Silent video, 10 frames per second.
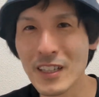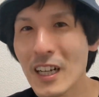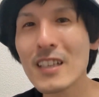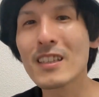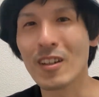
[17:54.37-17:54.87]

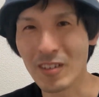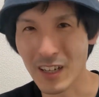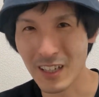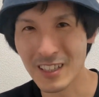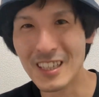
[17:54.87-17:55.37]
があったの
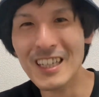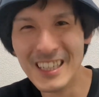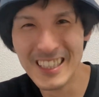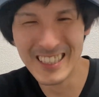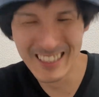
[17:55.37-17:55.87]
か。
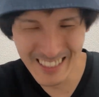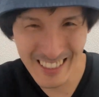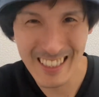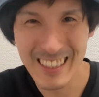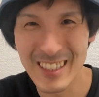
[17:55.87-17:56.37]

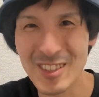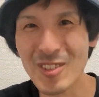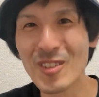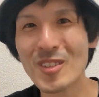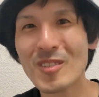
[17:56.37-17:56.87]
そ
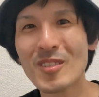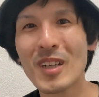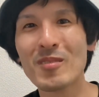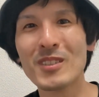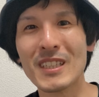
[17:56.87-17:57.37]
の幽
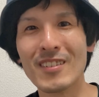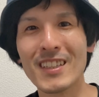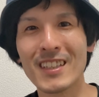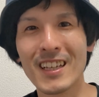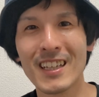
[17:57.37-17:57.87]
霊部員には一
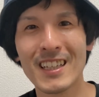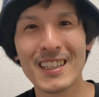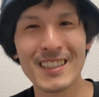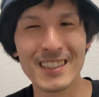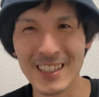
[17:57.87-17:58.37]
体
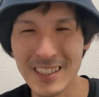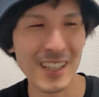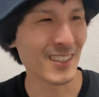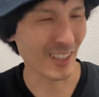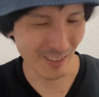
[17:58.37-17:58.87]
何が
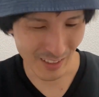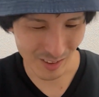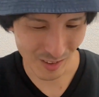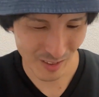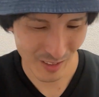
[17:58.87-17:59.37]
あったのか
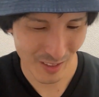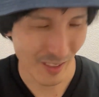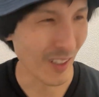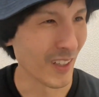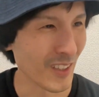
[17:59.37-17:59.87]

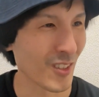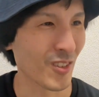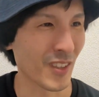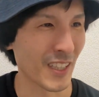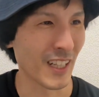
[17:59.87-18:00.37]
と。ちょっ
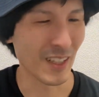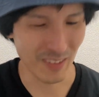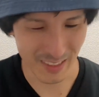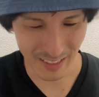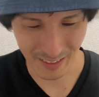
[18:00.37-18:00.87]
と気になり
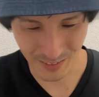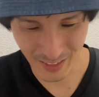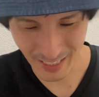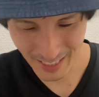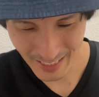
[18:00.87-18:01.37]
ますけれども
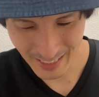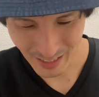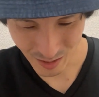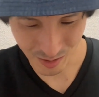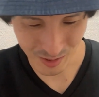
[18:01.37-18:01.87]
ね。
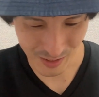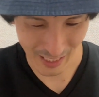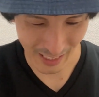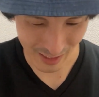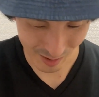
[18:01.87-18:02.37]
要求さんありがと